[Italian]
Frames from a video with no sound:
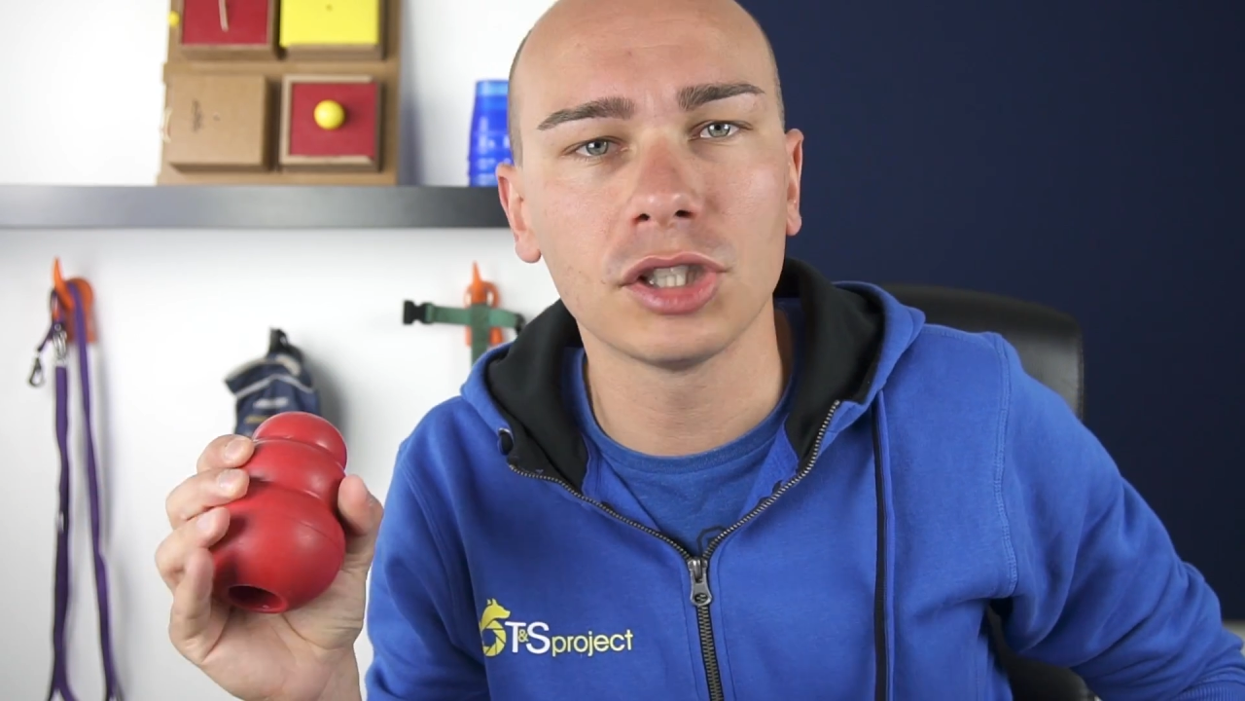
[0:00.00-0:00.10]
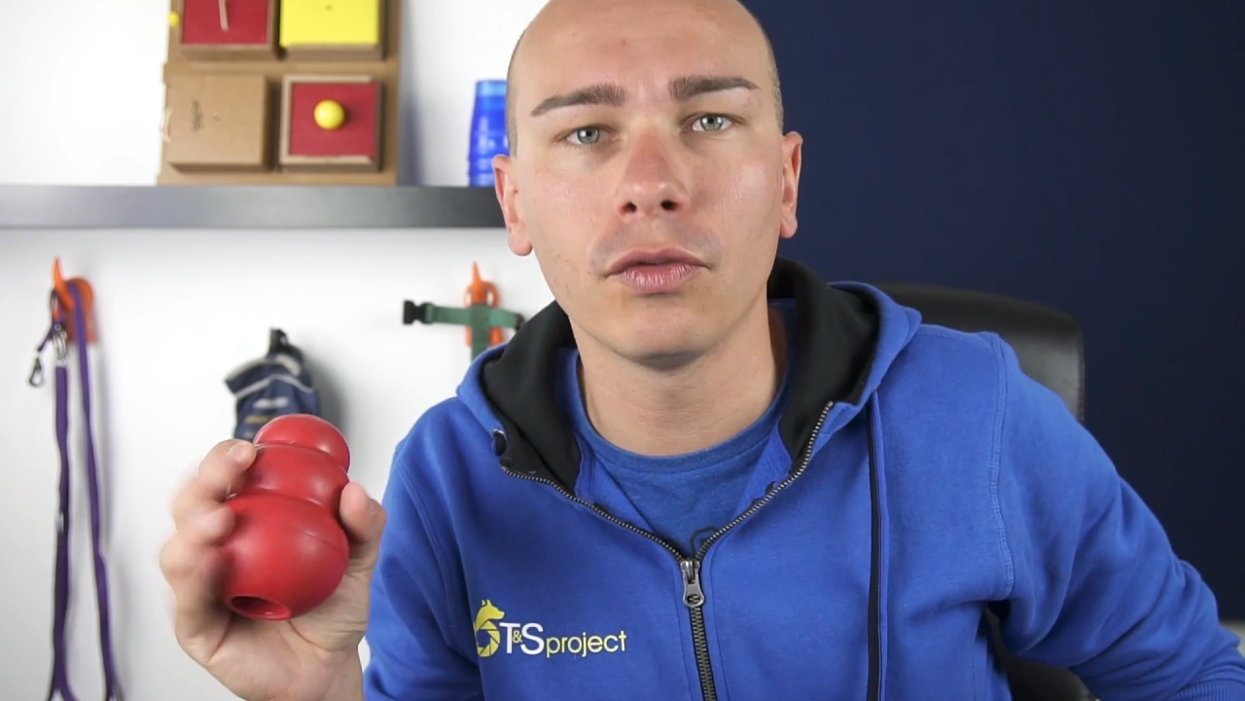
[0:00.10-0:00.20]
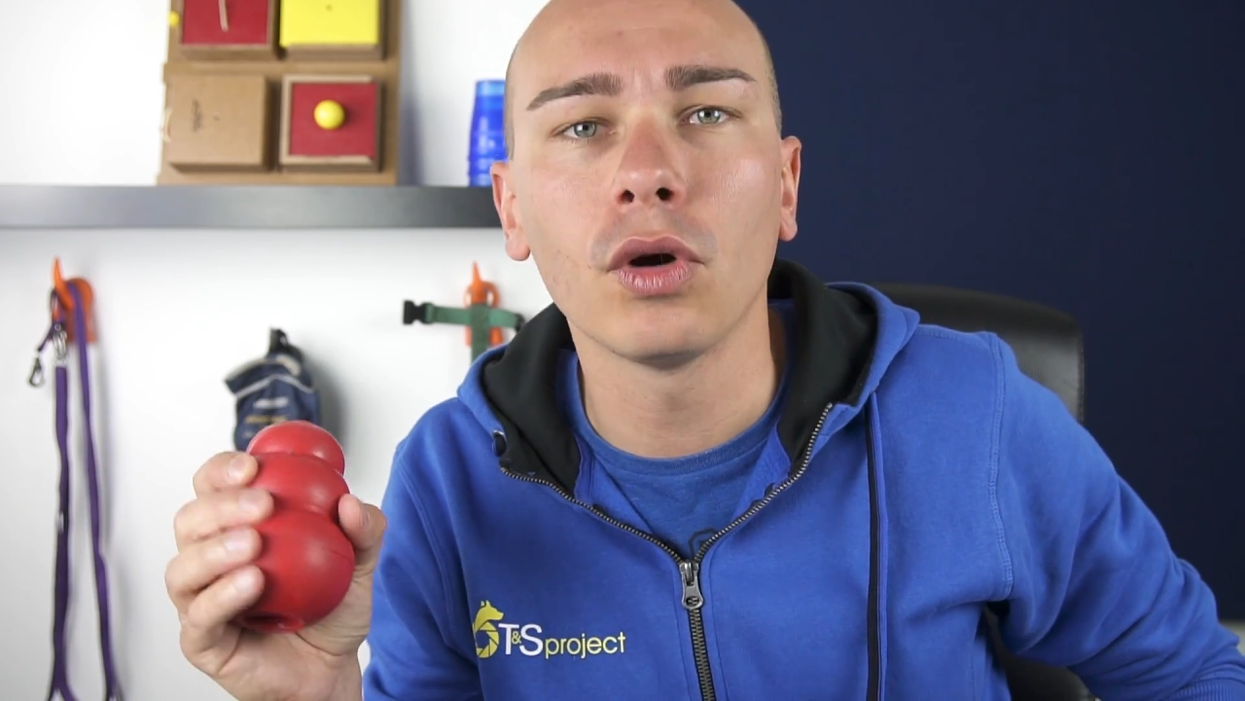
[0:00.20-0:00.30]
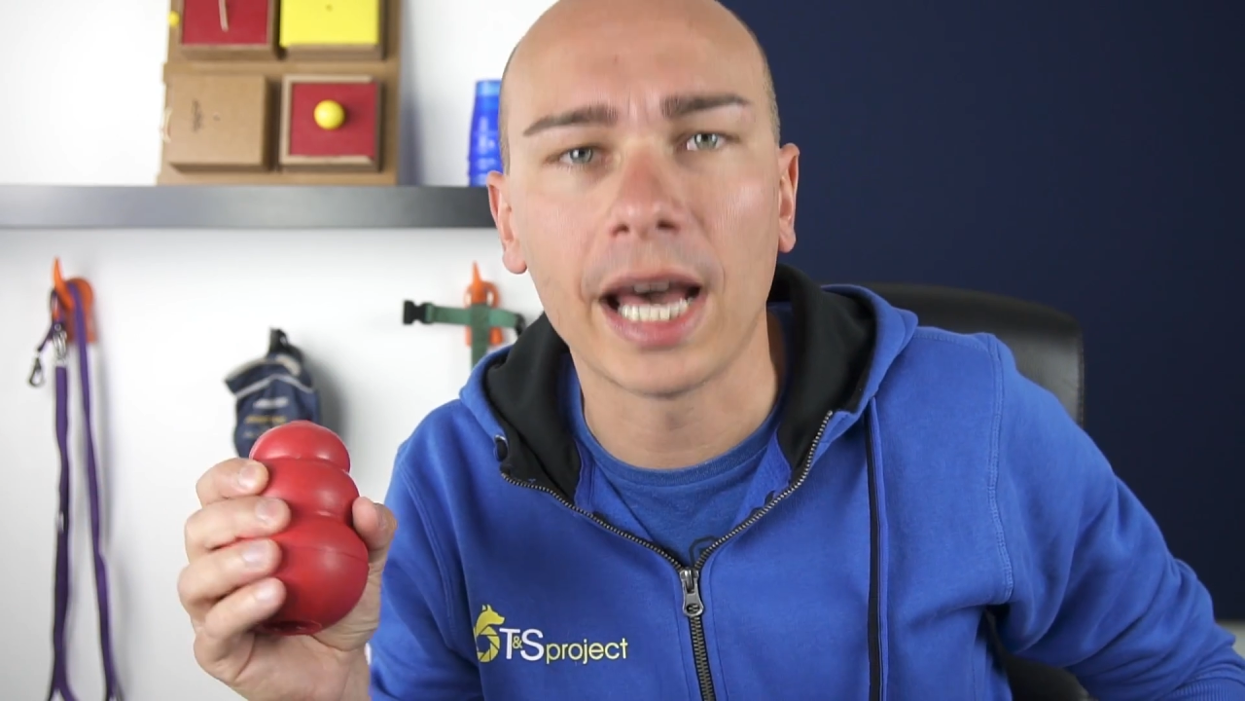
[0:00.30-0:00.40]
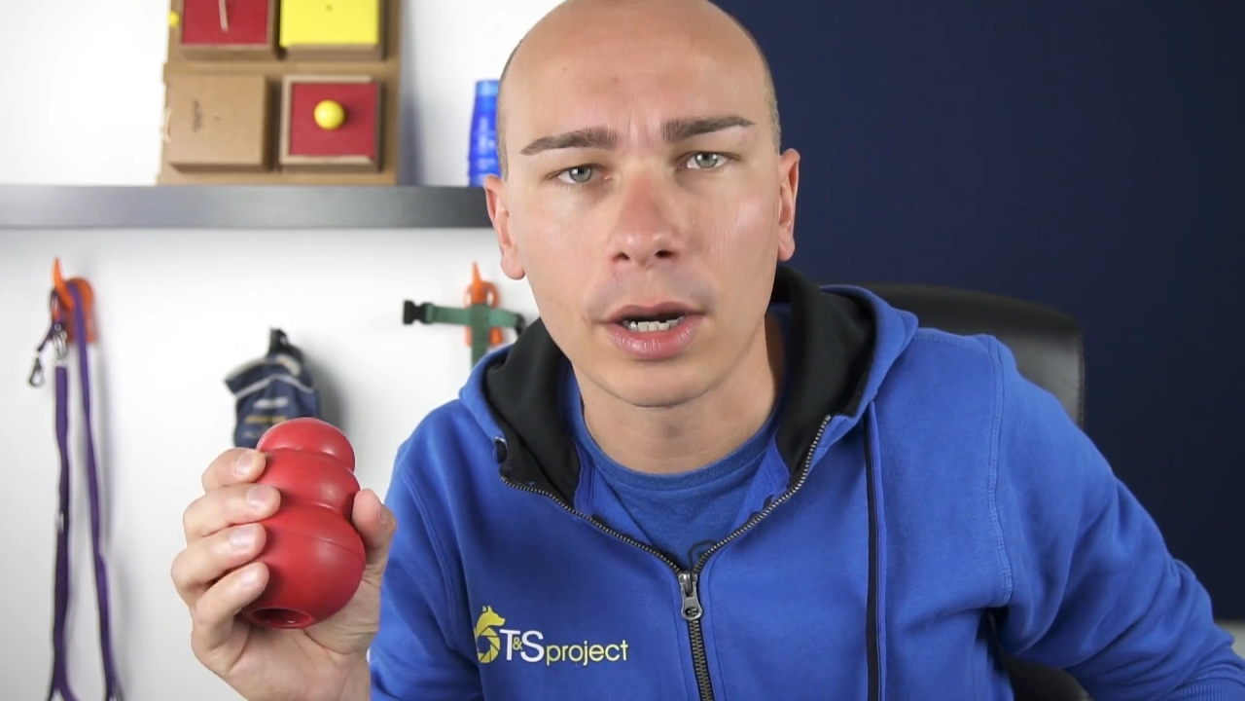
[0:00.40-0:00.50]

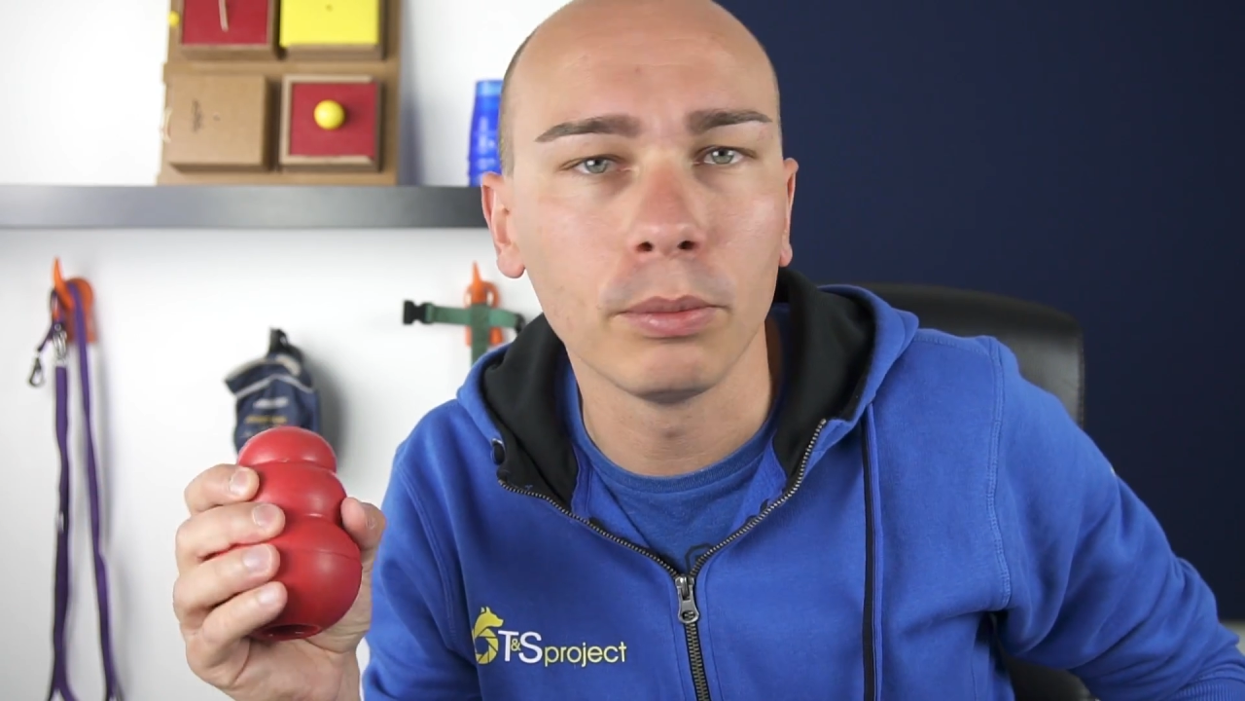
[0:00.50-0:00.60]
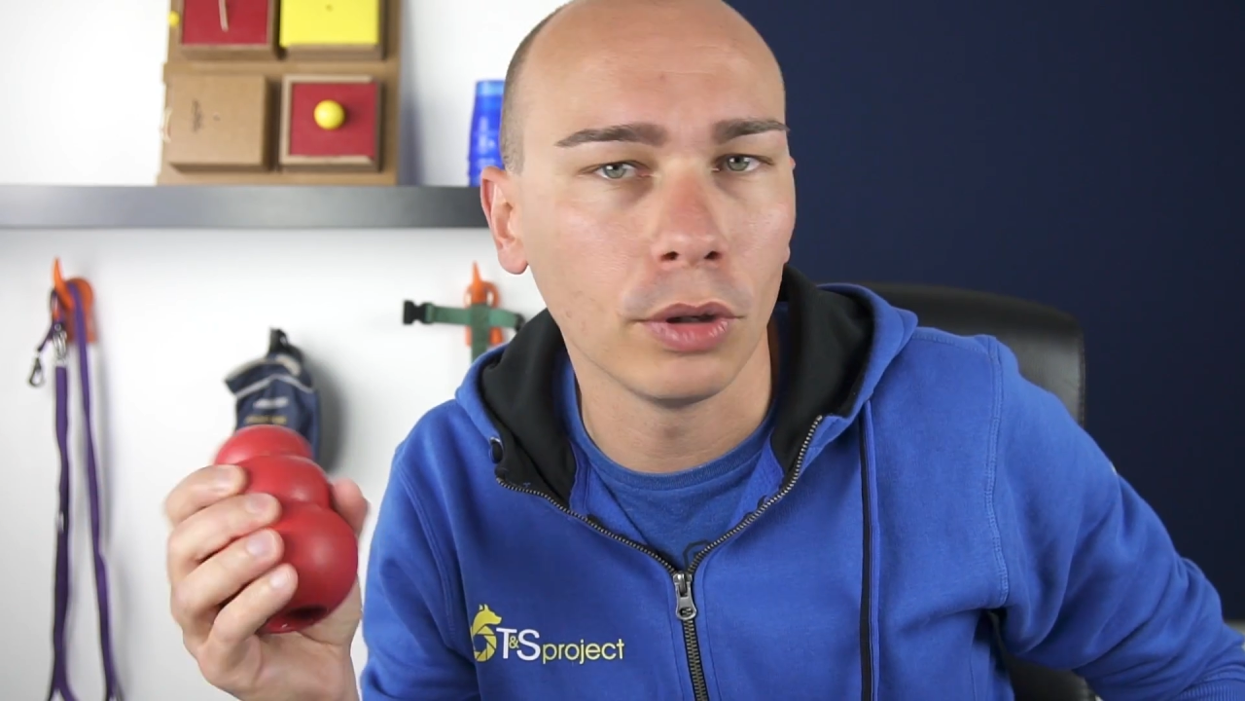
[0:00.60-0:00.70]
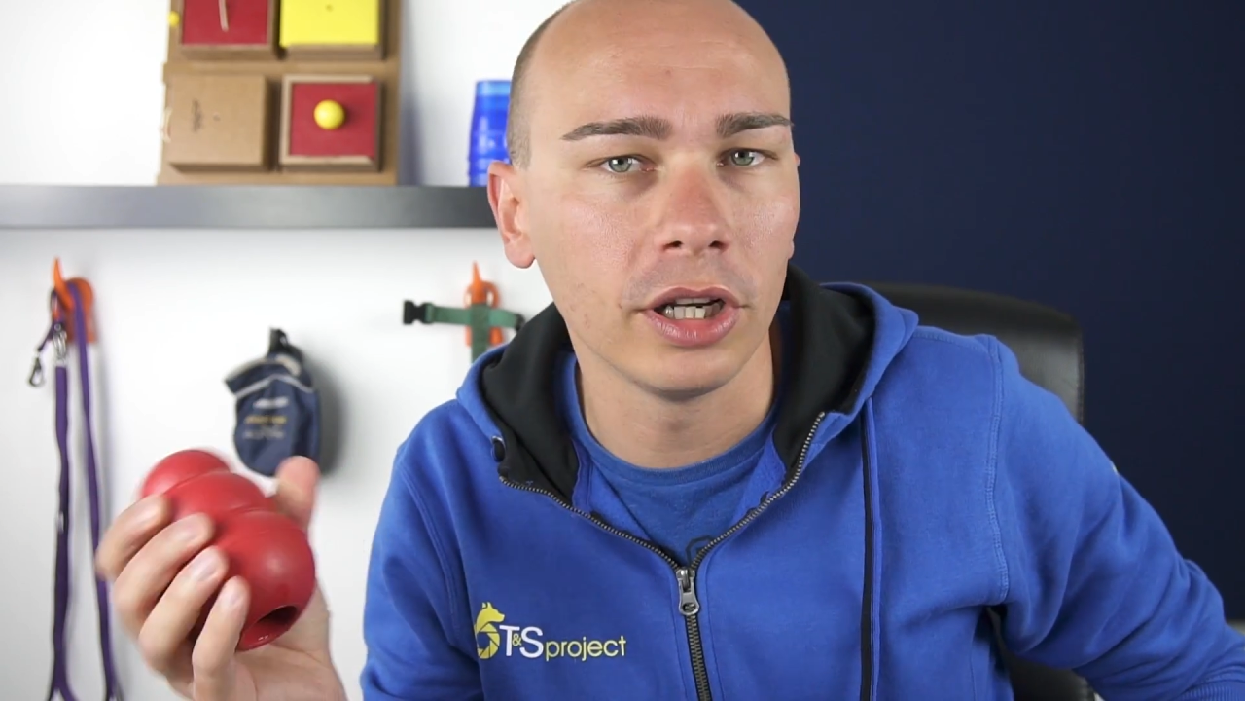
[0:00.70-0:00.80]
sfogare un po'